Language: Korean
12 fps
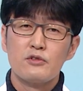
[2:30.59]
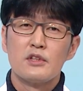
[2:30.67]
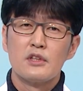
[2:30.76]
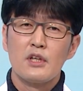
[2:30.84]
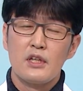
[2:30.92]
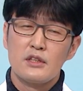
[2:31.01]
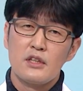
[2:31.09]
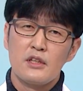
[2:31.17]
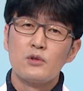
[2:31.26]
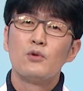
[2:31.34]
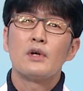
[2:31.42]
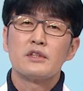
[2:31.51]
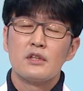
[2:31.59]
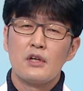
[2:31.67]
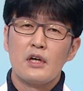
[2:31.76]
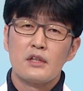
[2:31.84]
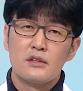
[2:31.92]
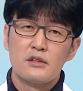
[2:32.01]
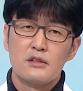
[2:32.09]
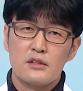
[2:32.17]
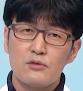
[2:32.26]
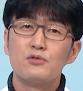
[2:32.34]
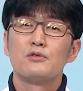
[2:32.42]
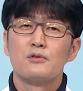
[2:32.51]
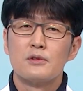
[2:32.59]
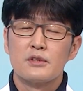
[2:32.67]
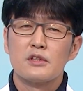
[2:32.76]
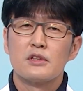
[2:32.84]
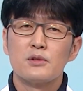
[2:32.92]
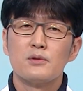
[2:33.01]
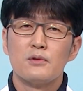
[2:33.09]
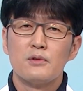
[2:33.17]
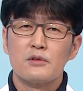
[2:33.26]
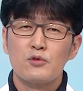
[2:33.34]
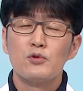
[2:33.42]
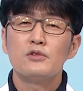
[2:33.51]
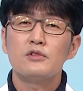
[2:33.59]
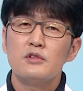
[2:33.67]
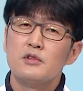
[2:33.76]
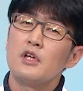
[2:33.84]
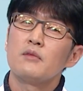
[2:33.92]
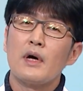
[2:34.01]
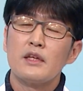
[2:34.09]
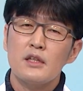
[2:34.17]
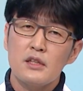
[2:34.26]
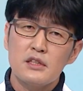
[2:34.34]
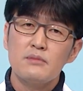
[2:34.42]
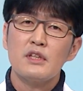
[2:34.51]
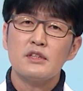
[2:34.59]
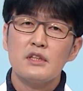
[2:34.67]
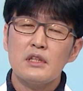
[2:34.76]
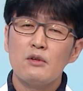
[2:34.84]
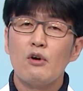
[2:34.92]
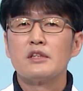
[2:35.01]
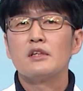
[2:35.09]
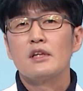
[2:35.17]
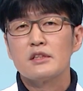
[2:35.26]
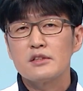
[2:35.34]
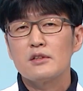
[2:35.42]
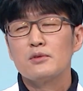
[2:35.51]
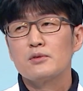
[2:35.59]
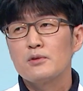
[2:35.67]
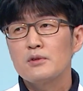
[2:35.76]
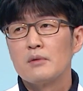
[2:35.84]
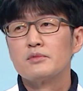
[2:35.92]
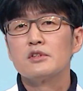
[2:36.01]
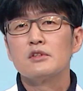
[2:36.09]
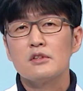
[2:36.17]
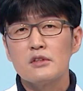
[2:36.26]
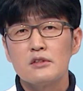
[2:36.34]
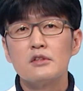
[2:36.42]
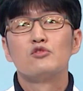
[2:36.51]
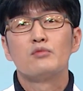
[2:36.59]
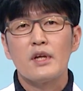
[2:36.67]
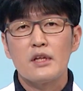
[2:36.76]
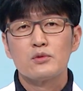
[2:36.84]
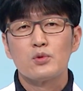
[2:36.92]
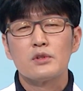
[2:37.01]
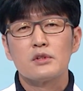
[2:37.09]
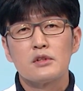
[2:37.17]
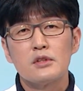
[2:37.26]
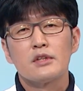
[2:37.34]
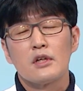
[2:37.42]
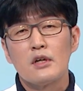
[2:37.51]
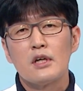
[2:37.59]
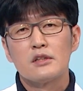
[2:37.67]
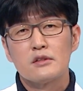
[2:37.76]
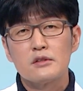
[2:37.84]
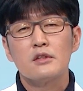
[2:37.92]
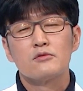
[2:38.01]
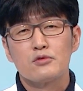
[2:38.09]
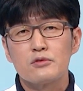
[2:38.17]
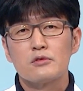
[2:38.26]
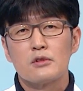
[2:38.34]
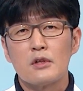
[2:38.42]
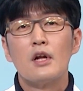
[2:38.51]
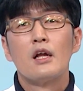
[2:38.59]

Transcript: 수 있는 게 이제 인공관절과 같은 이제 수술적 치료 또는 이제 만약에 심하지 않다면 관절 내시경으로 염증을 유발하는 조직들을 제거하는 그런 수술